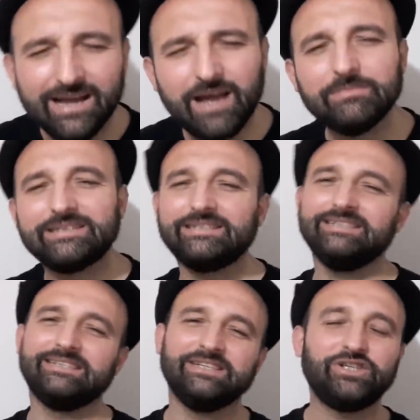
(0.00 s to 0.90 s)
Abi
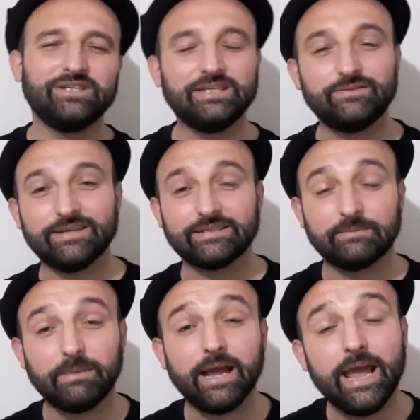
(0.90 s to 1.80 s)
sizin işiniz
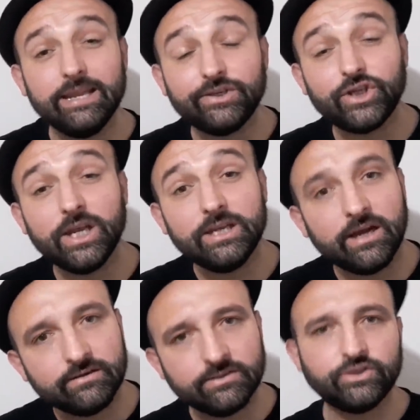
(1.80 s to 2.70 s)
fesat. Bak her şeyi
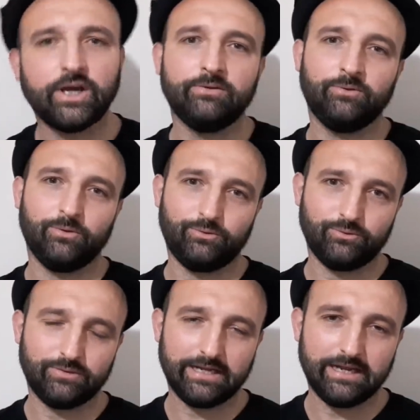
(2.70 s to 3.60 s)
yanlış
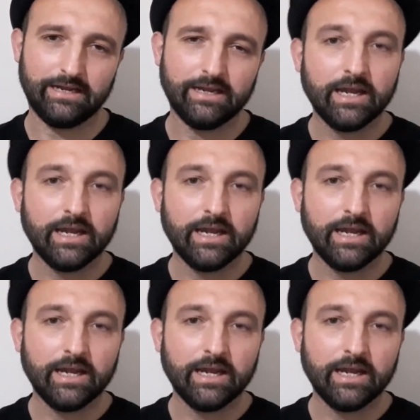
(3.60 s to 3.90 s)
anlıyorsunuz ya.